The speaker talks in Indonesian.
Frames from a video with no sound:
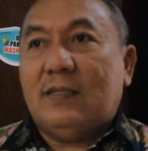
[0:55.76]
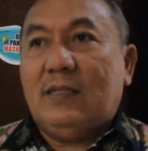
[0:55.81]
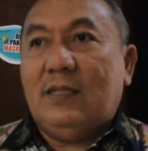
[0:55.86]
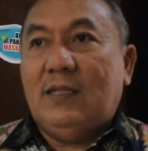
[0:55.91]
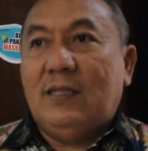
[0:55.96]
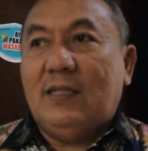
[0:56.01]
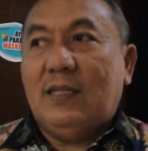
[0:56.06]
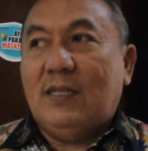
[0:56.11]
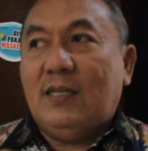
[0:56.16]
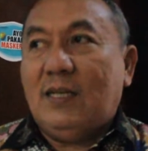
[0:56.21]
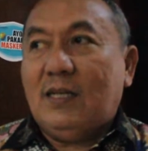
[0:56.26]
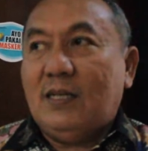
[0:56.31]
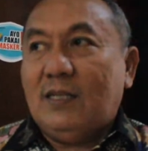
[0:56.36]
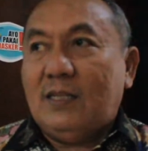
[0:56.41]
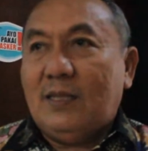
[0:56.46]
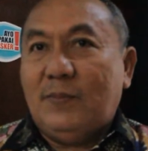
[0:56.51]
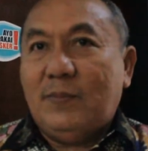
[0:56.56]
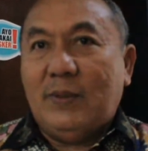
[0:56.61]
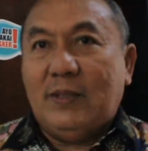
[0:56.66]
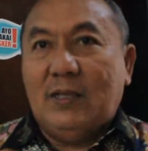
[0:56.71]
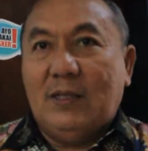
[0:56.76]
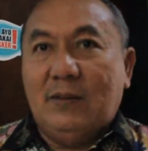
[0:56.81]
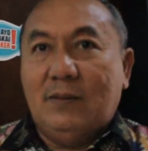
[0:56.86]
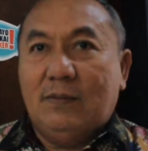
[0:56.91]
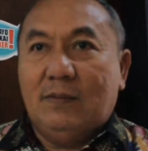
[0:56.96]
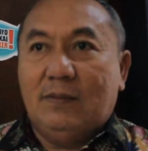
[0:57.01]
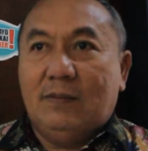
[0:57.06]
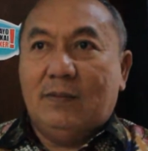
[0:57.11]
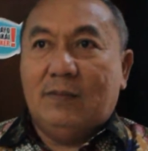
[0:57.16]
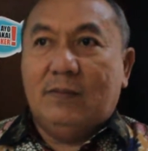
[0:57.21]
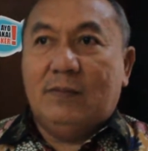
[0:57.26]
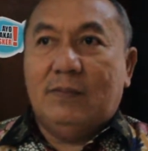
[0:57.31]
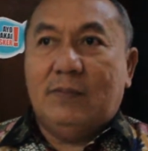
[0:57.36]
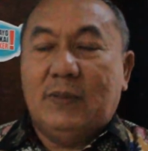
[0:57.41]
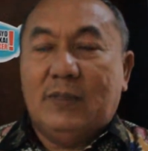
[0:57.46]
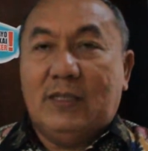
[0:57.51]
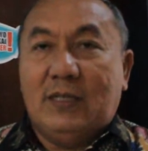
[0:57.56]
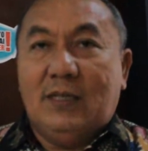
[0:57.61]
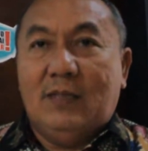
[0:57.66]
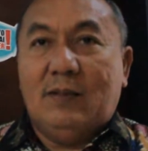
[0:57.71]
Intinya kita ingin
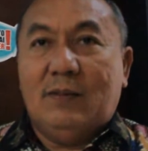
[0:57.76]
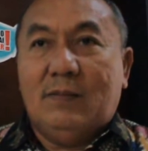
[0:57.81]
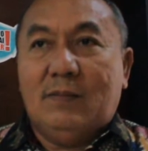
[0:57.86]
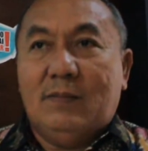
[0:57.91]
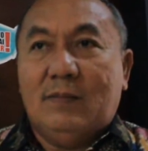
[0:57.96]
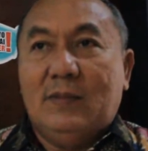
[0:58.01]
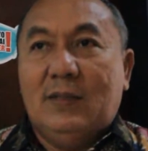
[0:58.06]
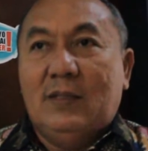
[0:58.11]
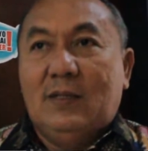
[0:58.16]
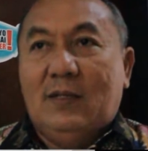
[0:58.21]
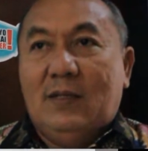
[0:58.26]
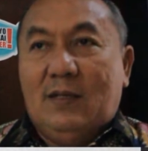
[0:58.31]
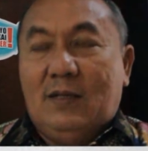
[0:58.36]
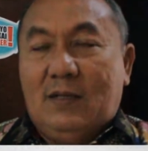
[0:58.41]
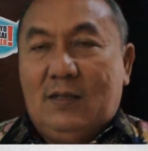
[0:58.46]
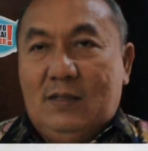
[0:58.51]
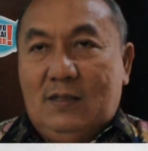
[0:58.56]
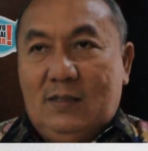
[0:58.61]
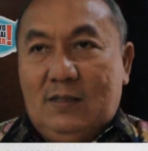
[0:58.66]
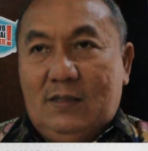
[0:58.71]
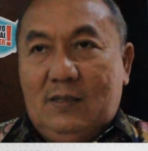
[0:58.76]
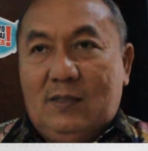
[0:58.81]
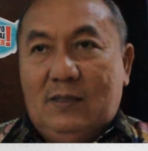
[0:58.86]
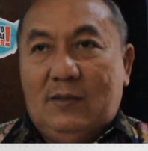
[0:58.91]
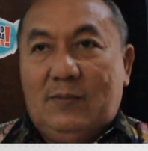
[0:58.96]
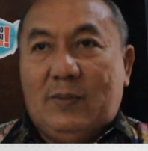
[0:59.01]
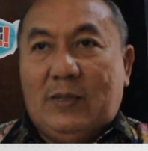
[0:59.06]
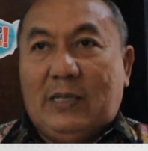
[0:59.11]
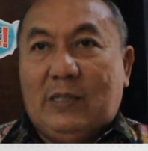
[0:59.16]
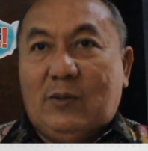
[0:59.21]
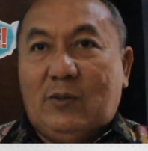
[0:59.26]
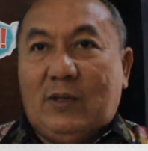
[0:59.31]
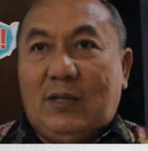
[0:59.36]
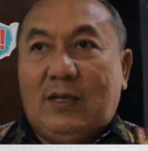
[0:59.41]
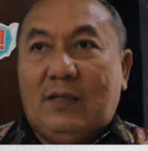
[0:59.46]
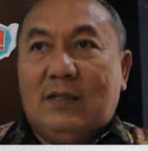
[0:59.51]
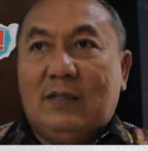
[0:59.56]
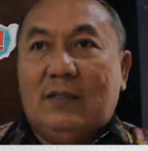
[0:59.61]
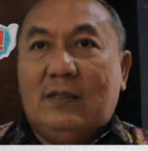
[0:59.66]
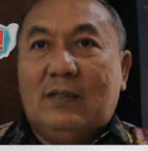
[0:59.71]
bikin Eh,
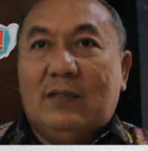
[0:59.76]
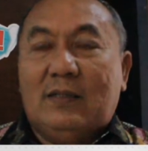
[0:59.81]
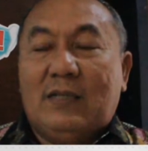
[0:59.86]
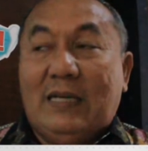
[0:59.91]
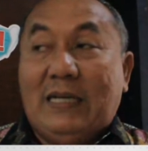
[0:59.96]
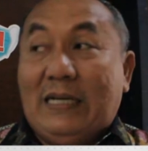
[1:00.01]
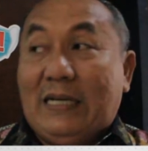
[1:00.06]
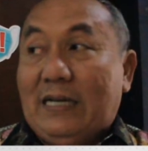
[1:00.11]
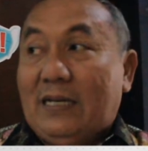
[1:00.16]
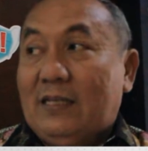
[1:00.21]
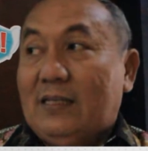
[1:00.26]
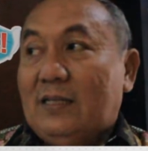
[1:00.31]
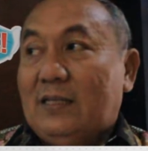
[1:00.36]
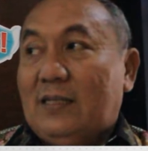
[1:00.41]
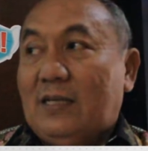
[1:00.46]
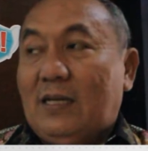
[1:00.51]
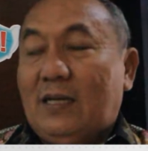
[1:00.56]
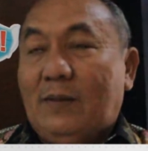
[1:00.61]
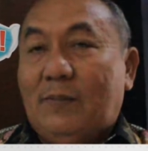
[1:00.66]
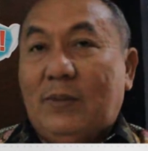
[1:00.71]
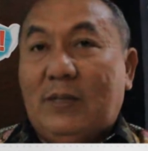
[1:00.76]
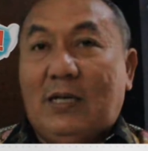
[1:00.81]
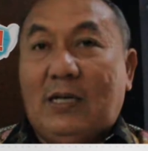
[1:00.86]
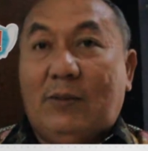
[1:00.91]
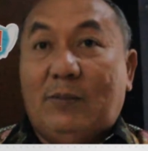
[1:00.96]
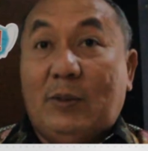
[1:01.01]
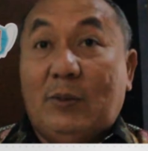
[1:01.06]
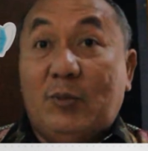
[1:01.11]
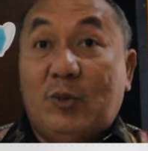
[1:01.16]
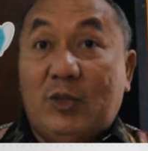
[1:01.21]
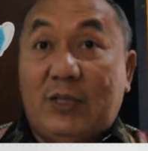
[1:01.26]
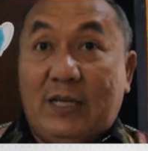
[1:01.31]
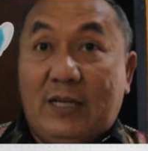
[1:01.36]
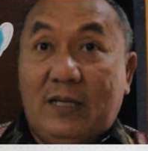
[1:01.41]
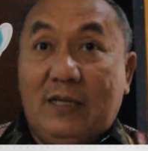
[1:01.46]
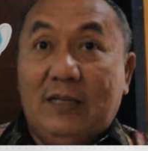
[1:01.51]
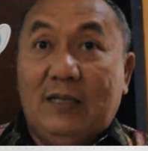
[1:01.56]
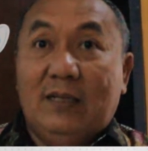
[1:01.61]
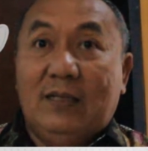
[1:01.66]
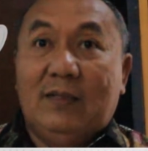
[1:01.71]
peraturan daerah tentang penanaman modal.
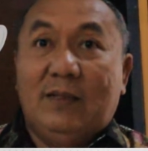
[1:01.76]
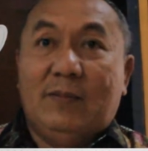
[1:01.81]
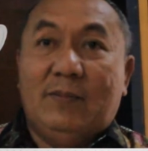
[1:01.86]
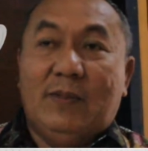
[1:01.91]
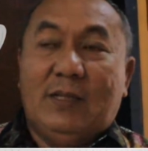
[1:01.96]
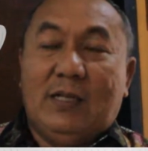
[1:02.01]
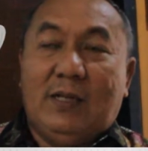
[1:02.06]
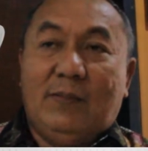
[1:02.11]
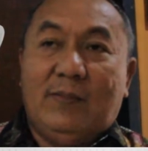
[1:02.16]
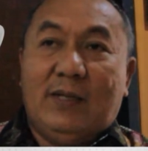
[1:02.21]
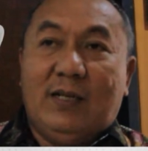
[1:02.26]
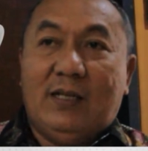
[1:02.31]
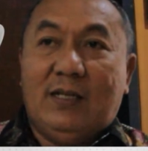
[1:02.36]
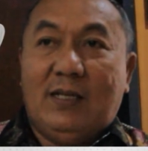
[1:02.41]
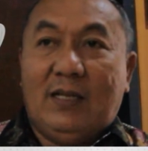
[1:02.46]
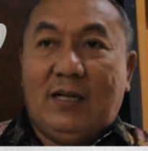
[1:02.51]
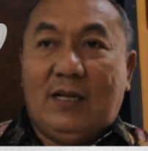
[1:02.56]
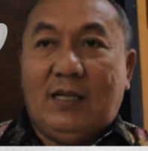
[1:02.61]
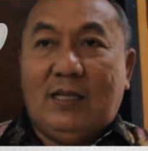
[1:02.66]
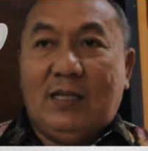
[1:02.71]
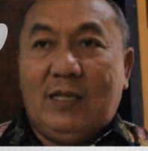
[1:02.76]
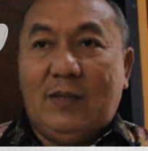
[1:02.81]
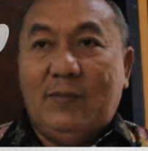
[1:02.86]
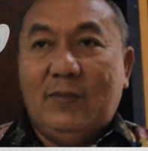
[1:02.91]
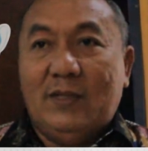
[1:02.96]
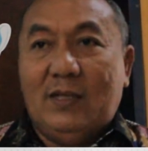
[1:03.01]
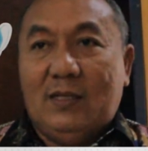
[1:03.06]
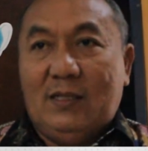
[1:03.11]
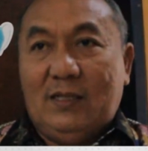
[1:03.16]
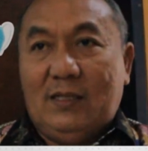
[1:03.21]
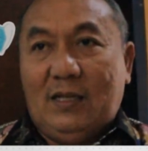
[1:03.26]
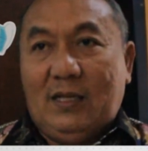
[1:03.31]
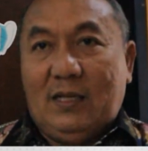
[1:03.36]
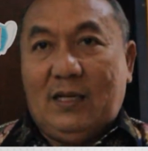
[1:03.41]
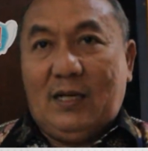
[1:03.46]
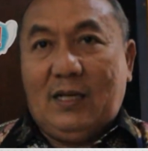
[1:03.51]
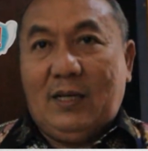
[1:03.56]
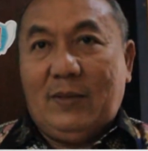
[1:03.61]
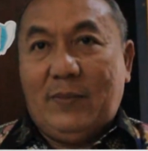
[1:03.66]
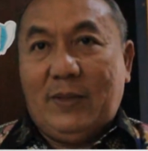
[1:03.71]
Hmm. Bagaimana daerah kita menjadi daerah yang